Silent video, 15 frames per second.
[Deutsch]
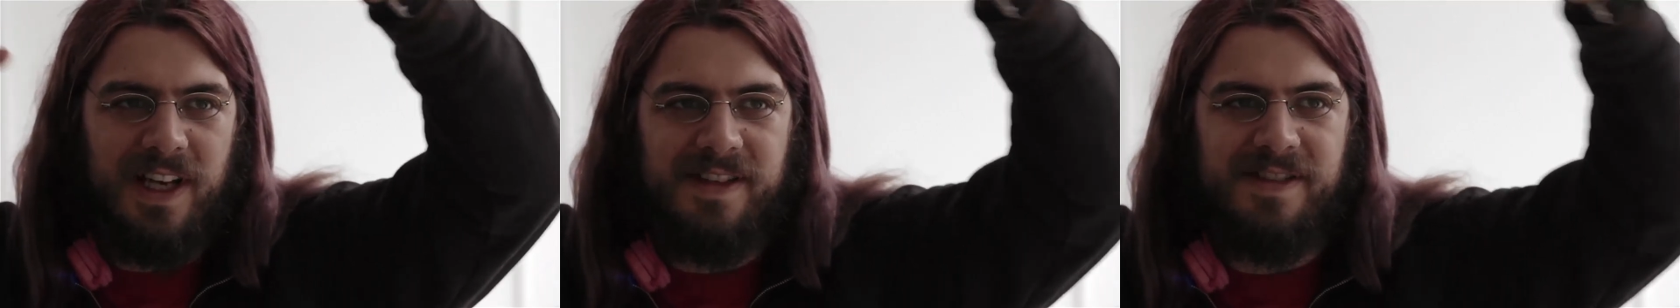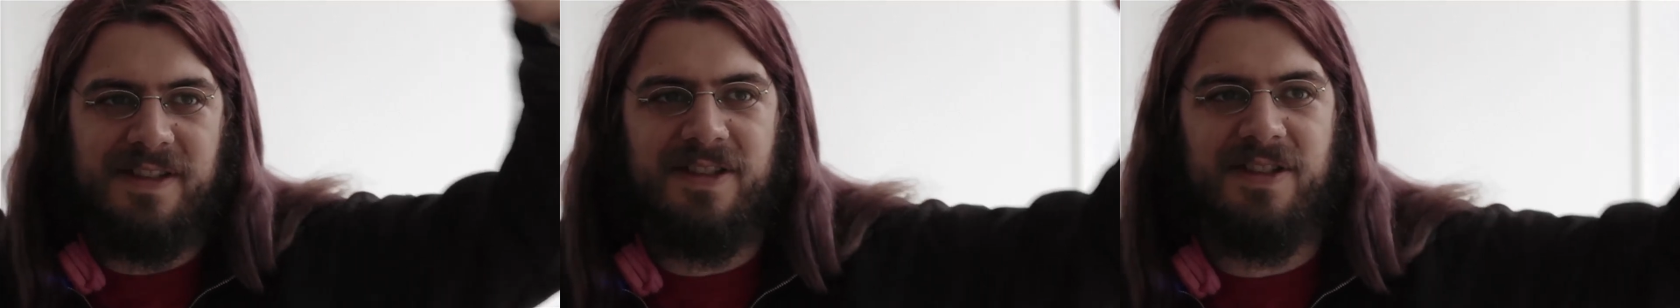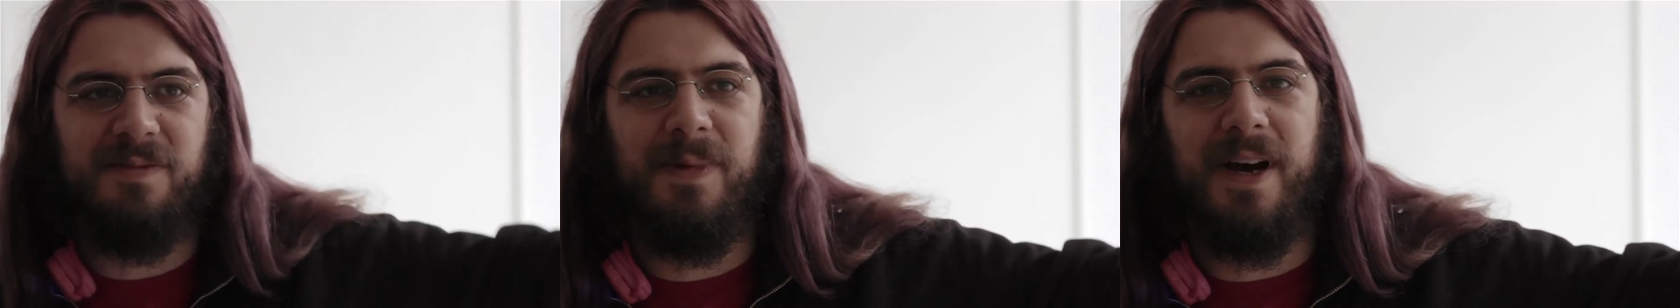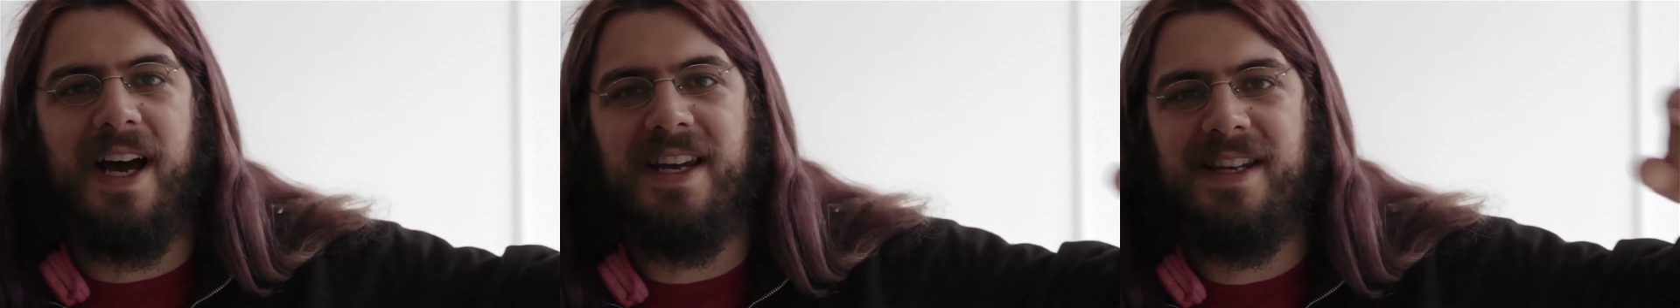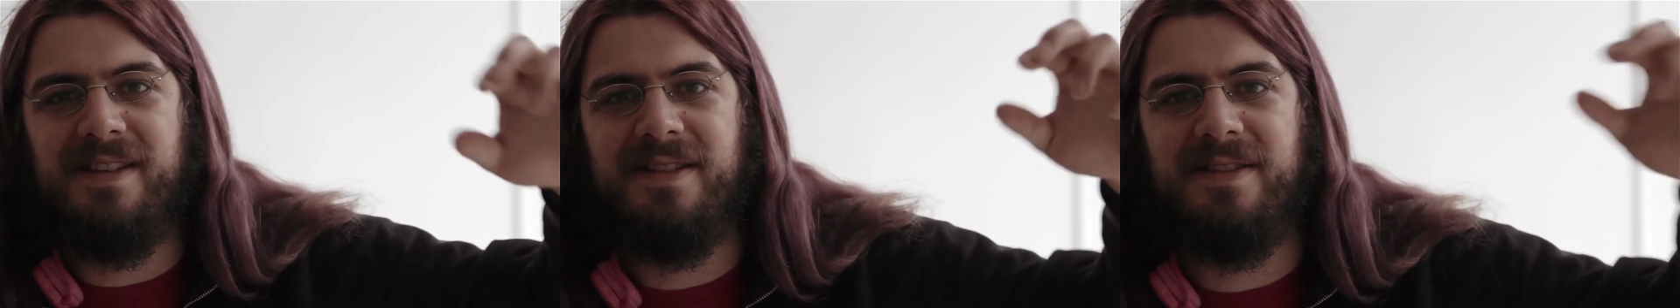klassische
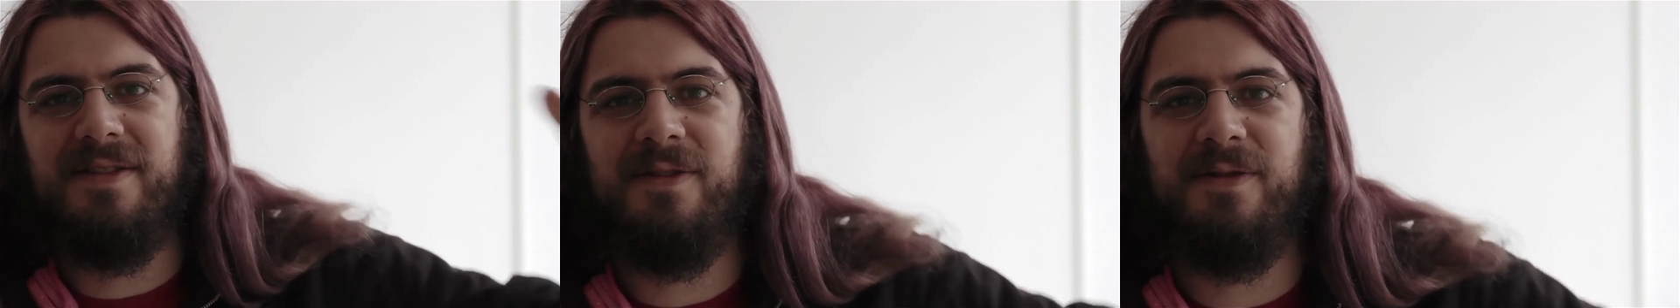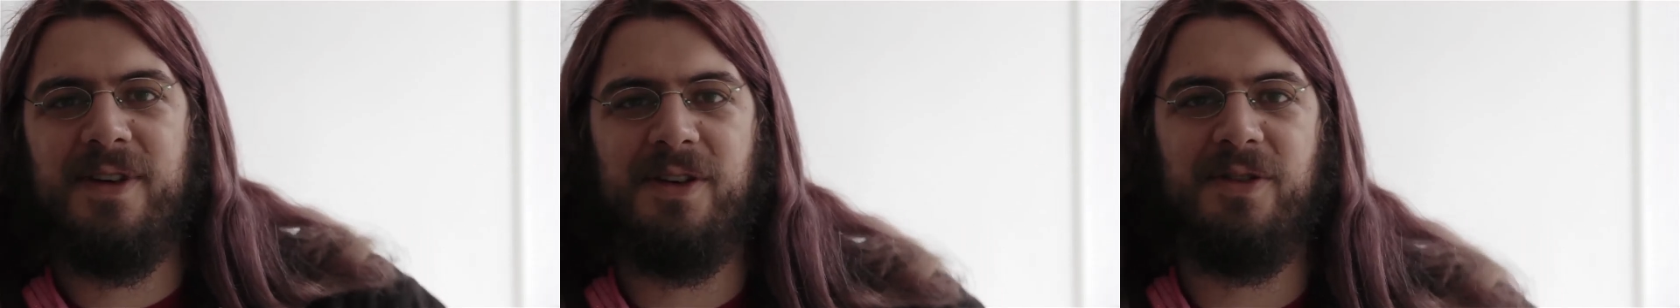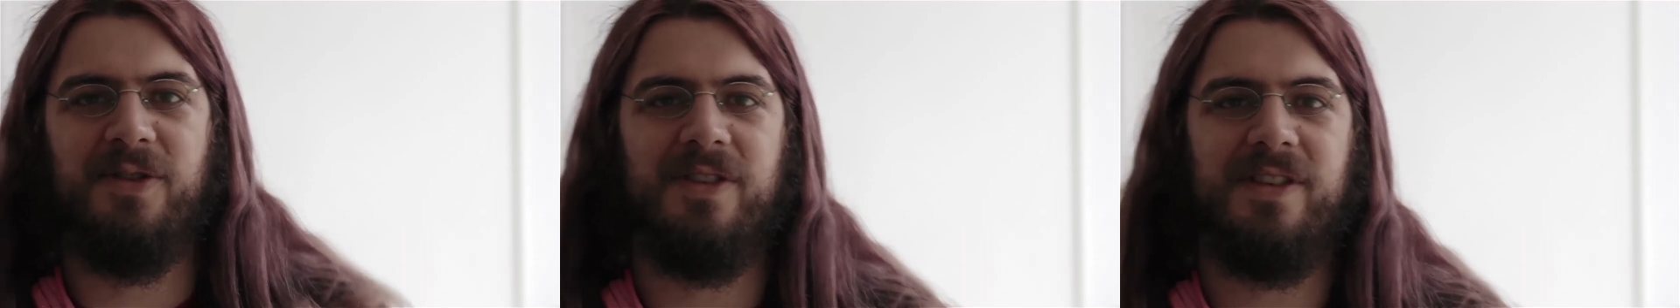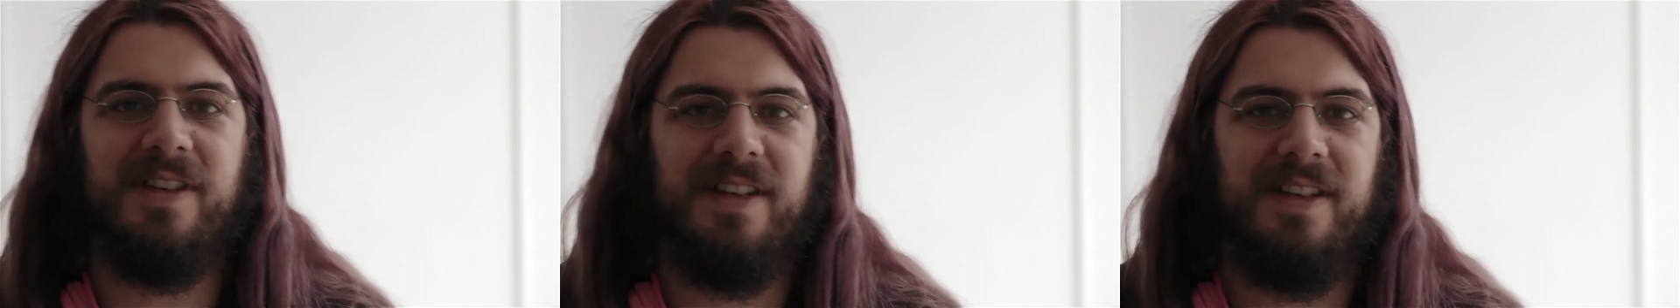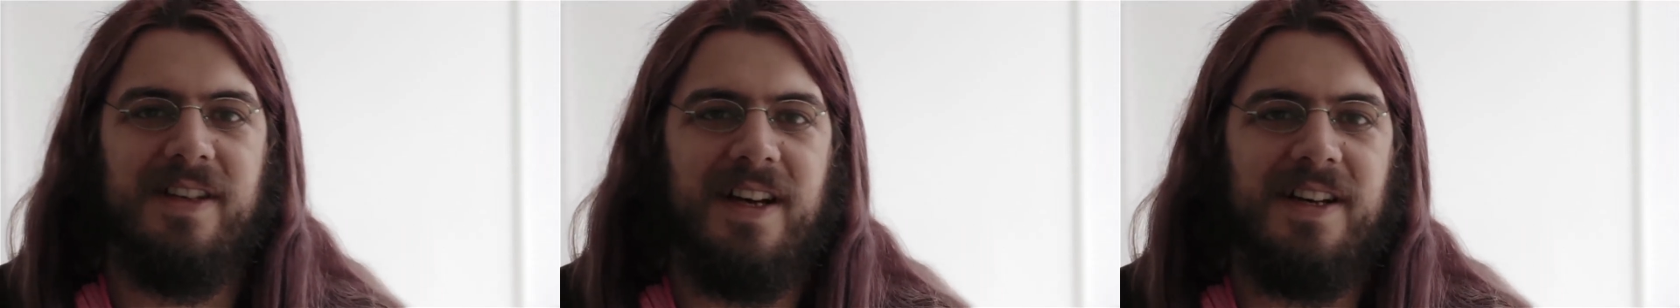Breitenwirkung,
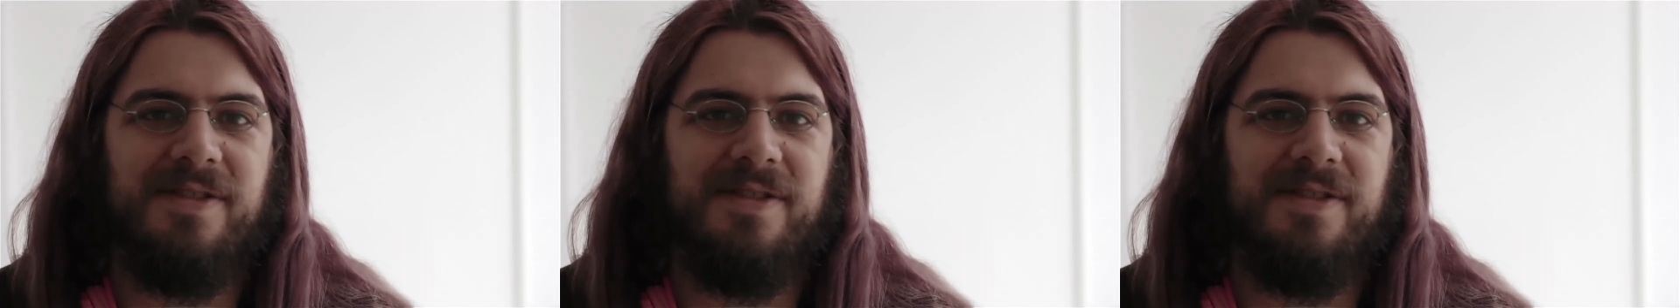äh,